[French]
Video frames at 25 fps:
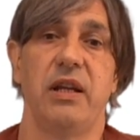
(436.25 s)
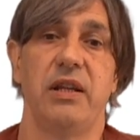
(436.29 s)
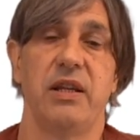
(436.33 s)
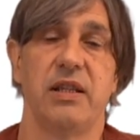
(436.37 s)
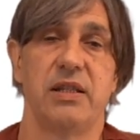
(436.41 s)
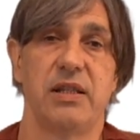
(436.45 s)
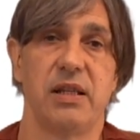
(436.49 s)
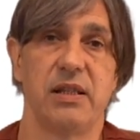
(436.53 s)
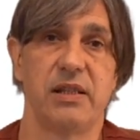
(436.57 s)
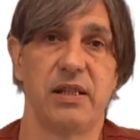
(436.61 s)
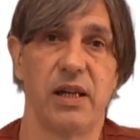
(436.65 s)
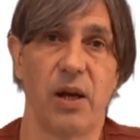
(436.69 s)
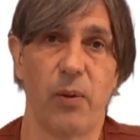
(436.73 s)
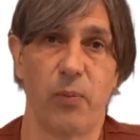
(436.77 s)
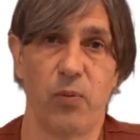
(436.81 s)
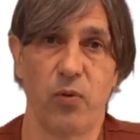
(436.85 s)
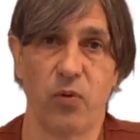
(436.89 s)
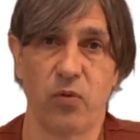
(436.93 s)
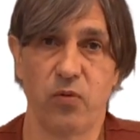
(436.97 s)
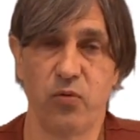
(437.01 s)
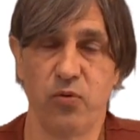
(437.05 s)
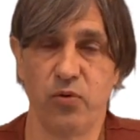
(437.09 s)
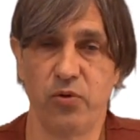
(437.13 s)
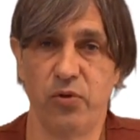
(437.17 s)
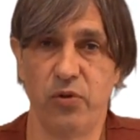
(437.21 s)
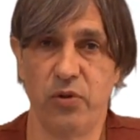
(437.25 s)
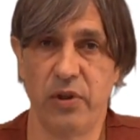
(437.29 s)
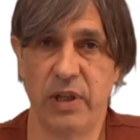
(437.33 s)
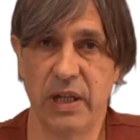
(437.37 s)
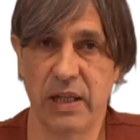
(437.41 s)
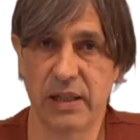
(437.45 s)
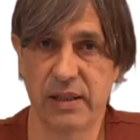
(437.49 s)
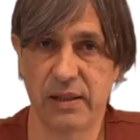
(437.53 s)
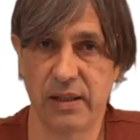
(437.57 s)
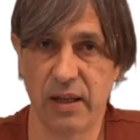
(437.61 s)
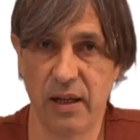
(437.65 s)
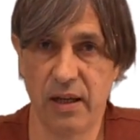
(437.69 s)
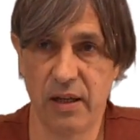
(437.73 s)
est nécessaire pour vous
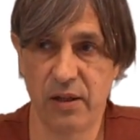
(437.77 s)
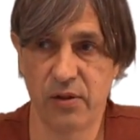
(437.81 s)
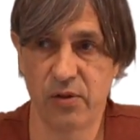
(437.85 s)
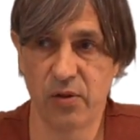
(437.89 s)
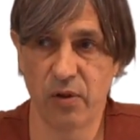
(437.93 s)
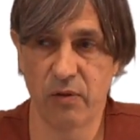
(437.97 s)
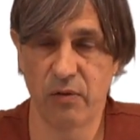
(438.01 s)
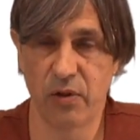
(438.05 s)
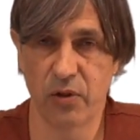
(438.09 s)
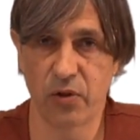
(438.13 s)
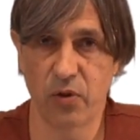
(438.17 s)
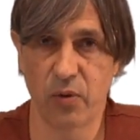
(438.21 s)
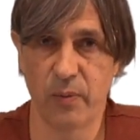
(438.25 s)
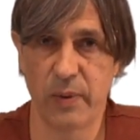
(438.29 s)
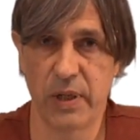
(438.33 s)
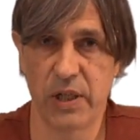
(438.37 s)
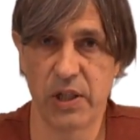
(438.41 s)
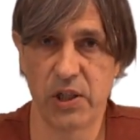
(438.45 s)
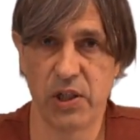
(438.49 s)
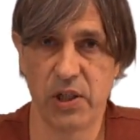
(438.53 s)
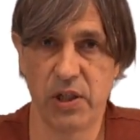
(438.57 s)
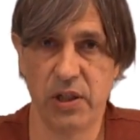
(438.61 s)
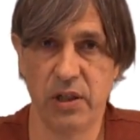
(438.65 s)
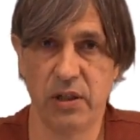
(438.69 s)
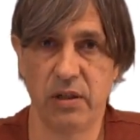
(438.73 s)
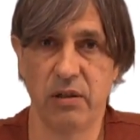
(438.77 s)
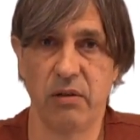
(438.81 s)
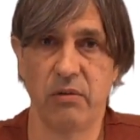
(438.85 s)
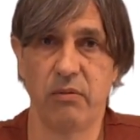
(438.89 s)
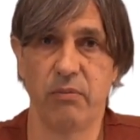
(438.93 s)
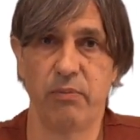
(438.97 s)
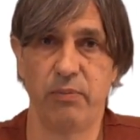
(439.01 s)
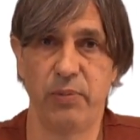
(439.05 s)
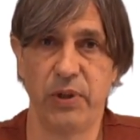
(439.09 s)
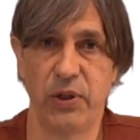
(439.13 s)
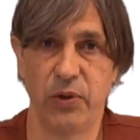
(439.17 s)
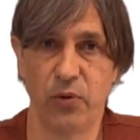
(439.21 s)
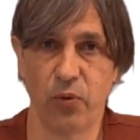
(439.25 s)
d'installer sur votre machine
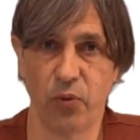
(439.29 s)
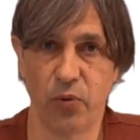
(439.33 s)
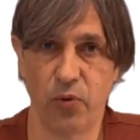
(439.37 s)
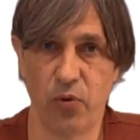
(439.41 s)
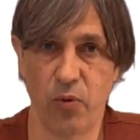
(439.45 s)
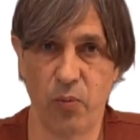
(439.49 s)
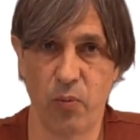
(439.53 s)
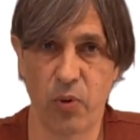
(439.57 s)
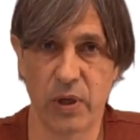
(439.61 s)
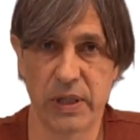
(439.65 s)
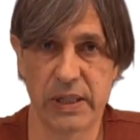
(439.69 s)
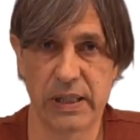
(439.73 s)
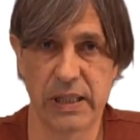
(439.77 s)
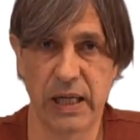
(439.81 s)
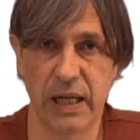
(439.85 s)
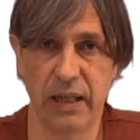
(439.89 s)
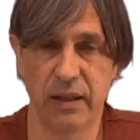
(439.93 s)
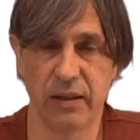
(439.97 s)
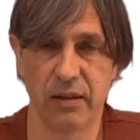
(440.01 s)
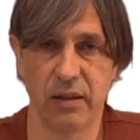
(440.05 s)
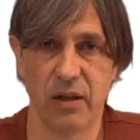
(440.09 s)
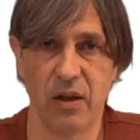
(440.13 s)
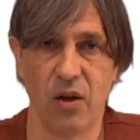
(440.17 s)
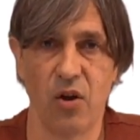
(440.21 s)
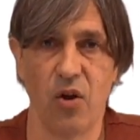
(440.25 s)
Python 2.7